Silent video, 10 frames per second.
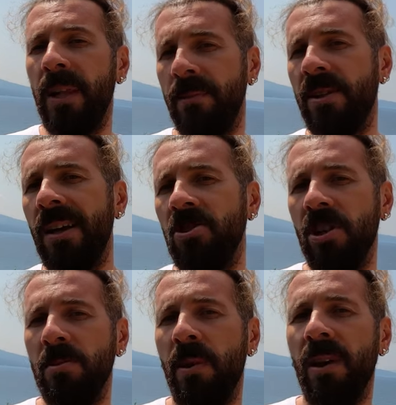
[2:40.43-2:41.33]
Bilimsel
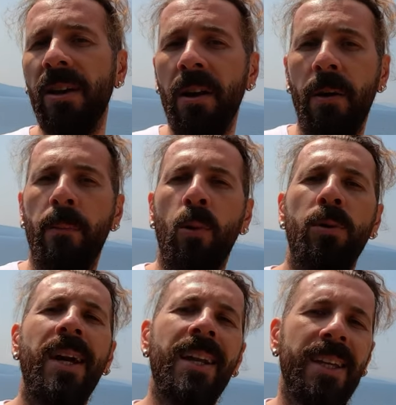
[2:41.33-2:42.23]
çalışmalar
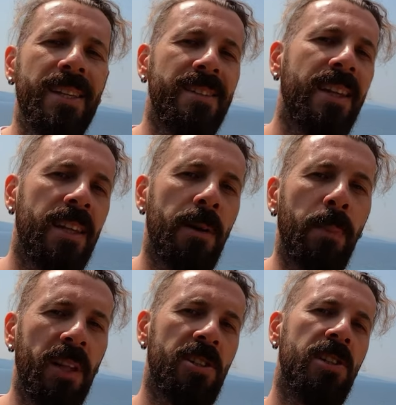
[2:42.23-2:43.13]
modern insan
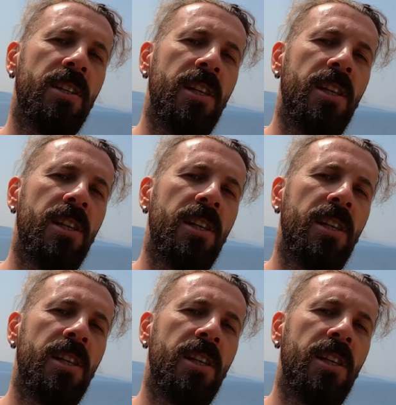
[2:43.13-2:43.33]
ile balıkçılık